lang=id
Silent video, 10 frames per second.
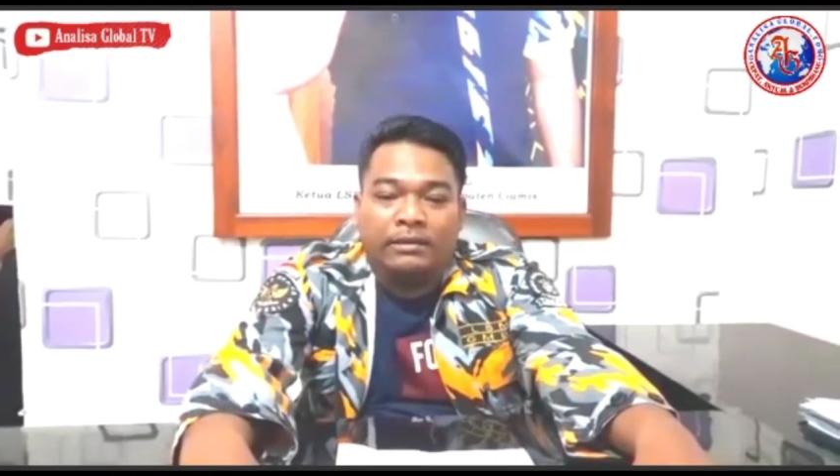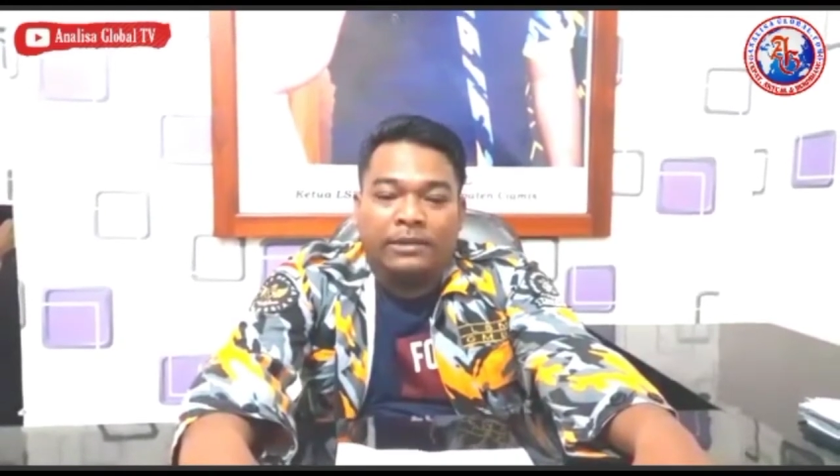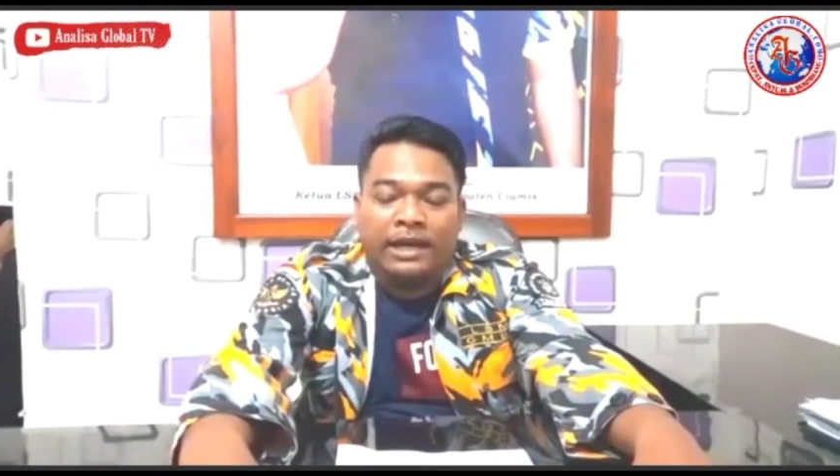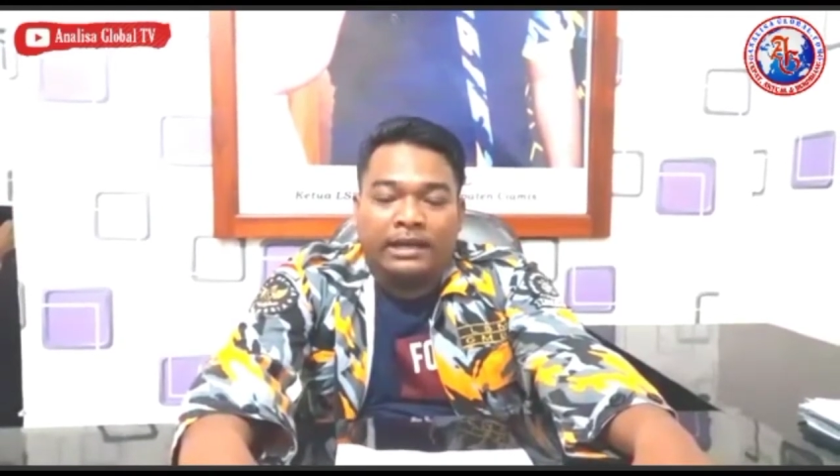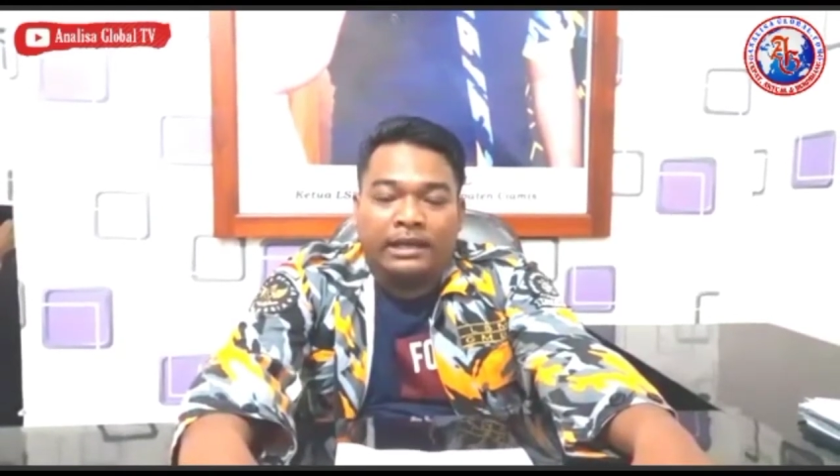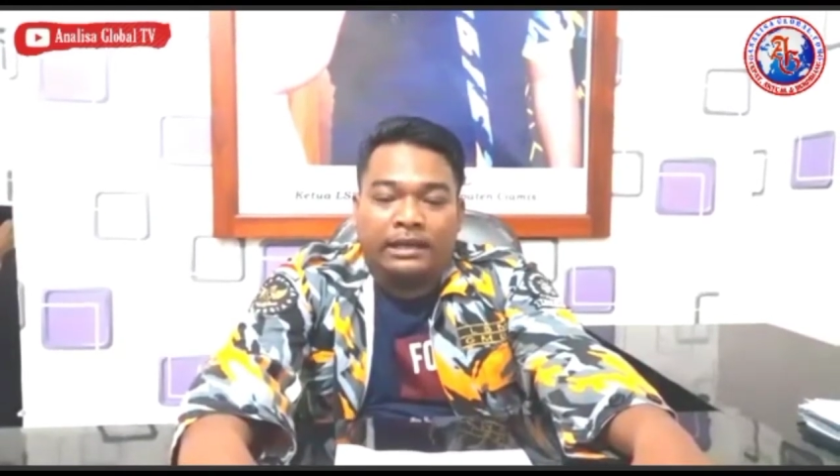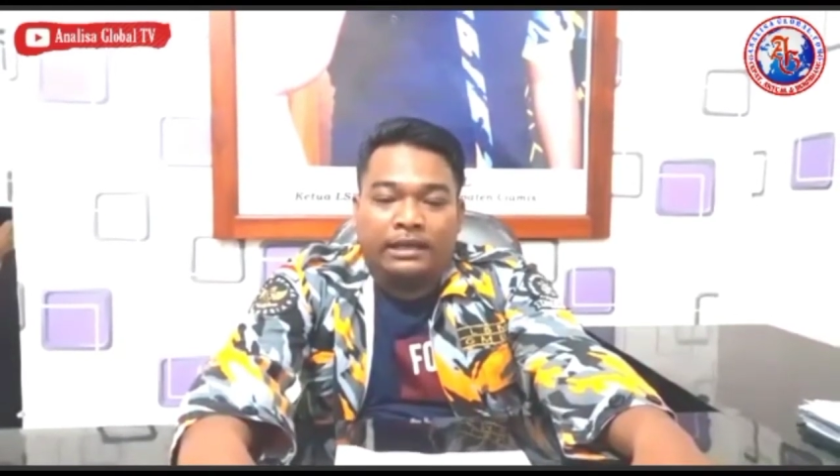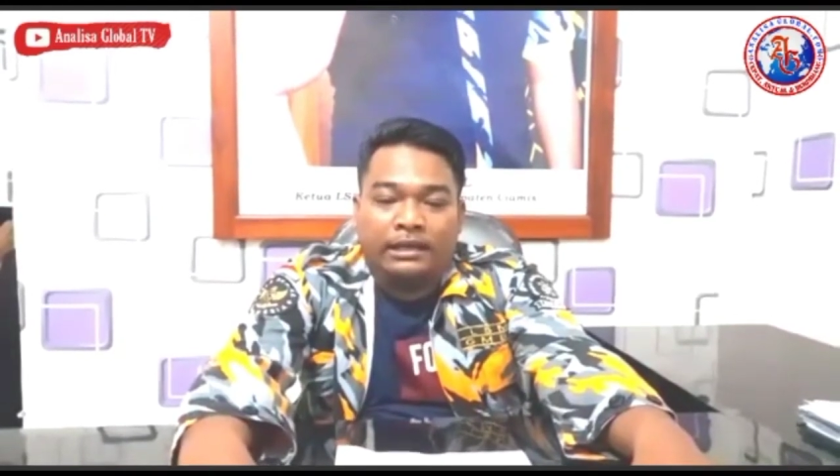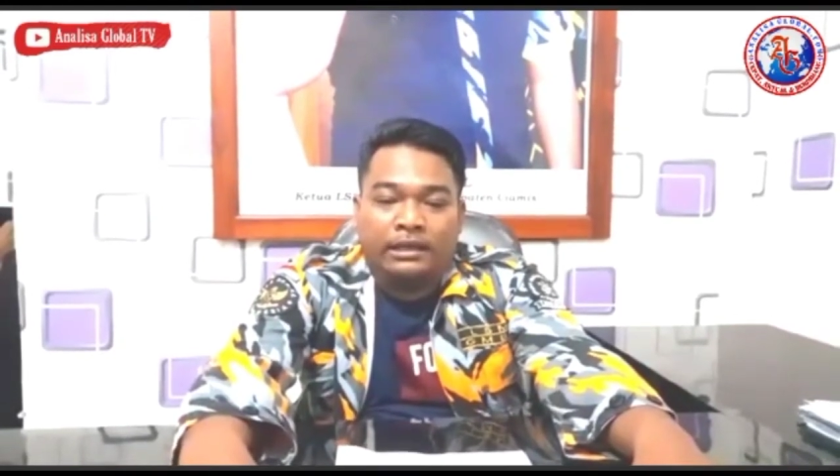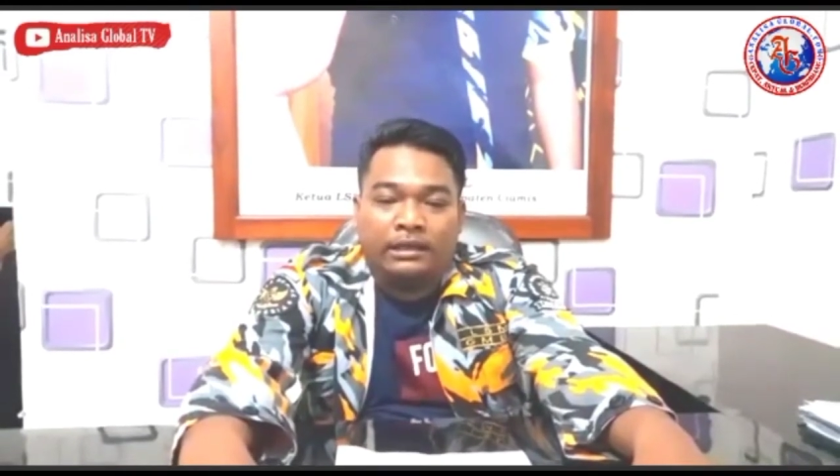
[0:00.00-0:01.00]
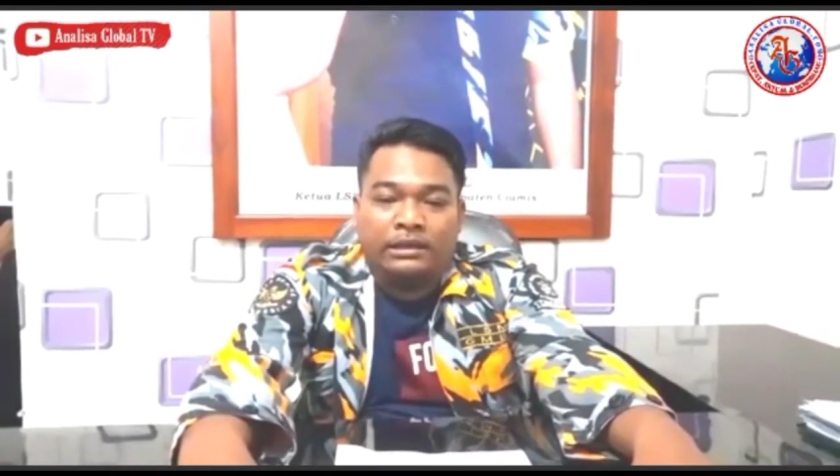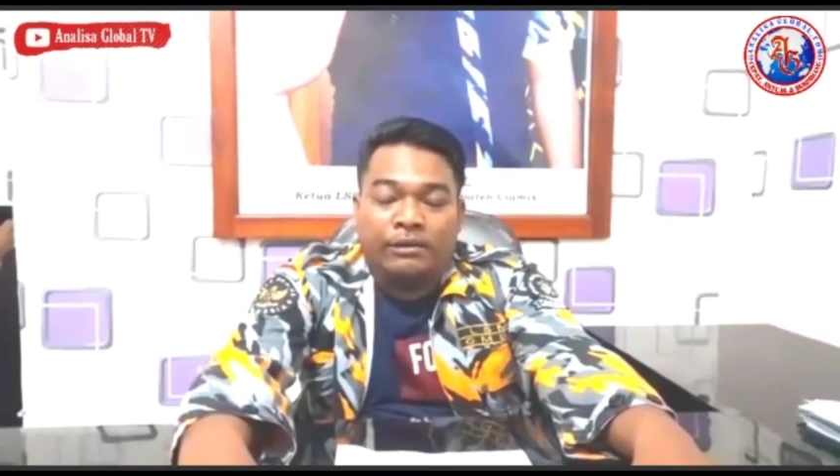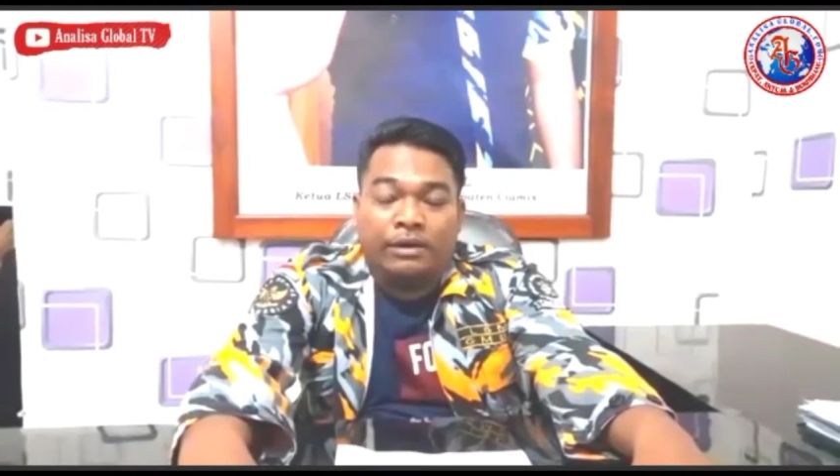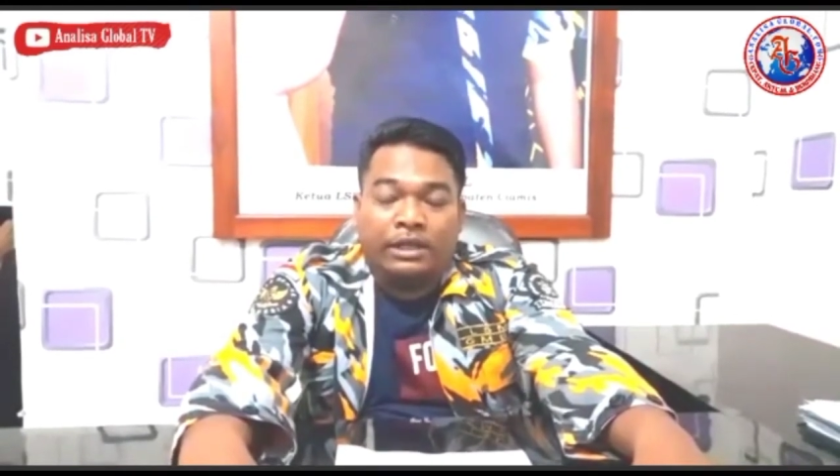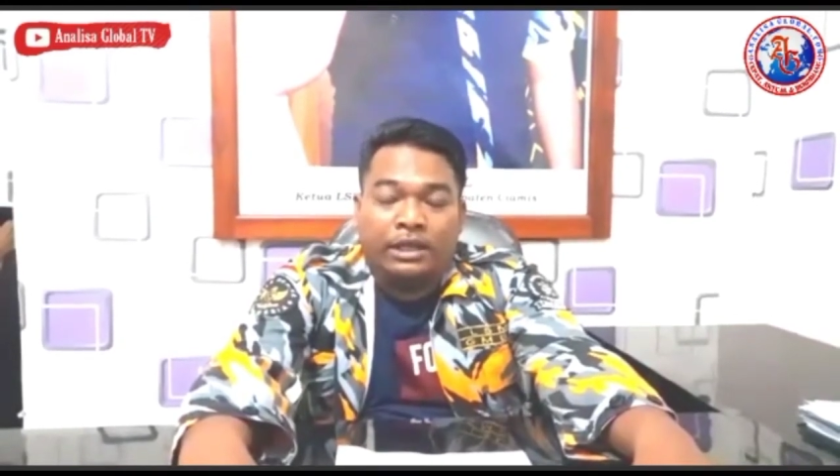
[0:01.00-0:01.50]
baik ke
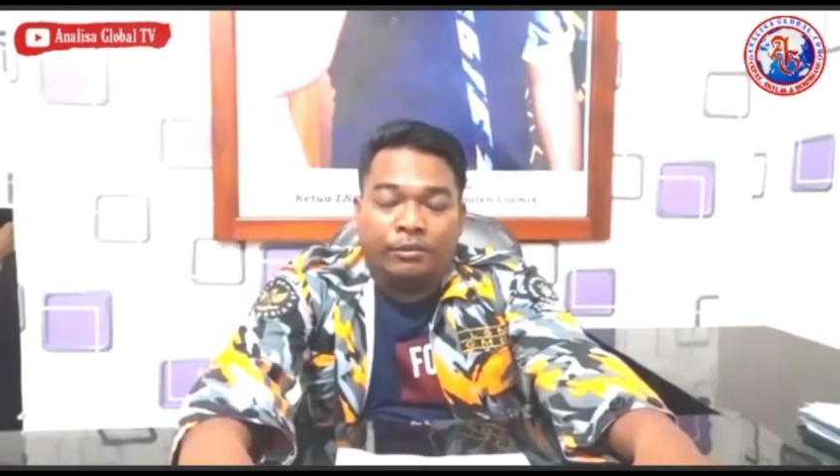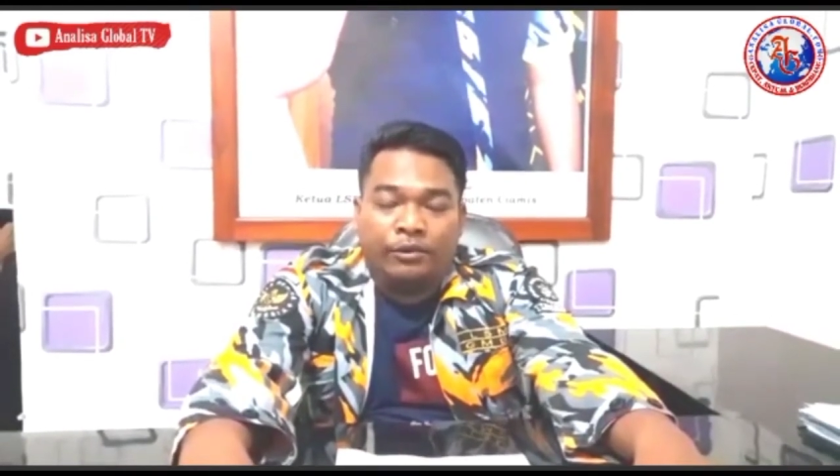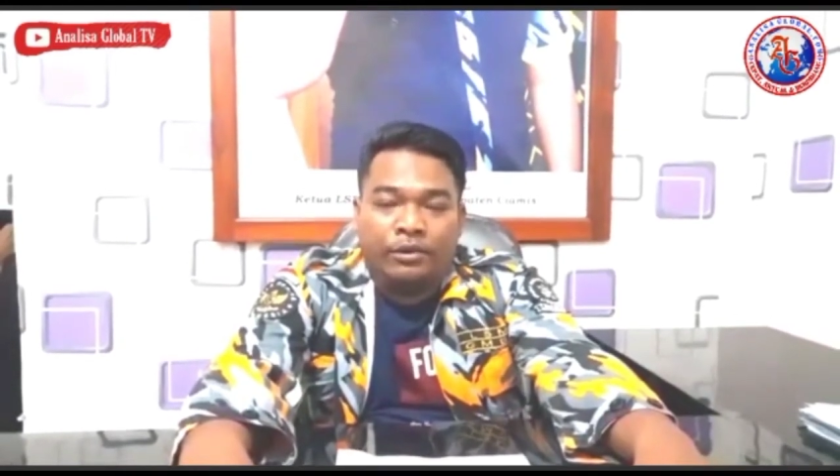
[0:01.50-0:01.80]
Jawa Timur,